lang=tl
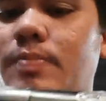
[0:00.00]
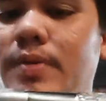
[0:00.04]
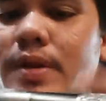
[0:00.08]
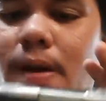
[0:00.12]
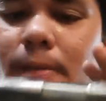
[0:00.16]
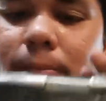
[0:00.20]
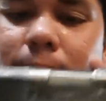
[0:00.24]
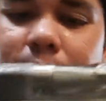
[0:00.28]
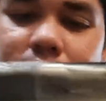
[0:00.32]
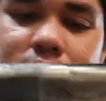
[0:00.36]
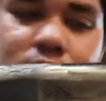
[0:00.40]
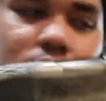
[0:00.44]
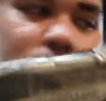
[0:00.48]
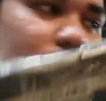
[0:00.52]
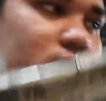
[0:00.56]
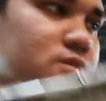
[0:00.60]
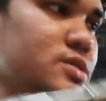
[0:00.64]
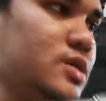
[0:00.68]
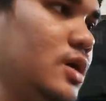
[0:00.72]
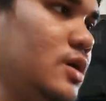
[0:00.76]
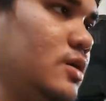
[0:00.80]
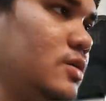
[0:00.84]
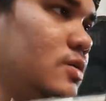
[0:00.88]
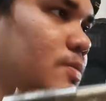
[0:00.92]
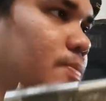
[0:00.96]
Pinapakita ko lang
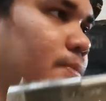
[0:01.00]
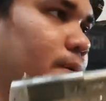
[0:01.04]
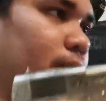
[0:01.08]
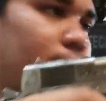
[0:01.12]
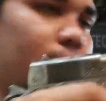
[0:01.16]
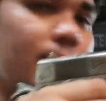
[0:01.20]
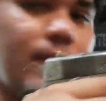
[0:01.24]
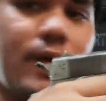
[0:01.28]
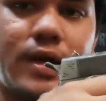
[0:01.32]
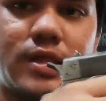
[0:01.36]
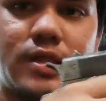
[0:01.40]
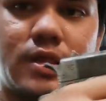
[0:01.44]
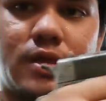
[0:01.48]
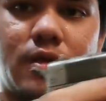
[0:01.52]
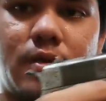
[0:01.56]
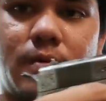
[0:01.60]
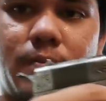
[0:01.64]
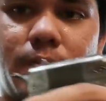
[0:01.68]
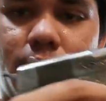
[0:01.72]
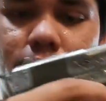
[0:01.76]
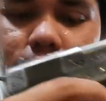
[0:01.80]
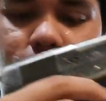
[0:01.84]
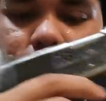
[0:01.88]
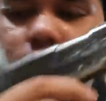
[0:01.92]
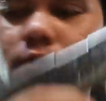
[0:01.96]
sa inyo para makita niyo
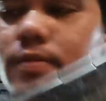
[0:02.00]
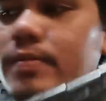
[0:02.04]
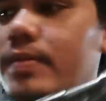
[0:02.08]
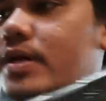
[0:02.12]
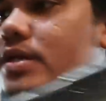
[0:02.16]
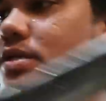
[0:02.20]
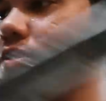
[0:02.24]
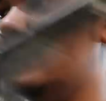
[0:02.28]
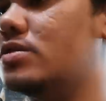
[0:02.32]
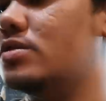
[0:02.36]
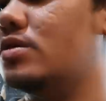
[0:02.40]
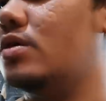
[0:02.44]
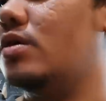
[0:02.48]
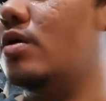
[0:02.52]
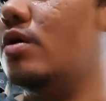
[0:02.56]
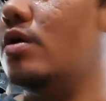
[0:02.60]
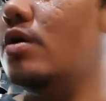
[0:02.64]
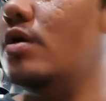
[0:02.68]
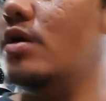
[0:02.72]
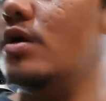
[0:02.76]
yung performance, no?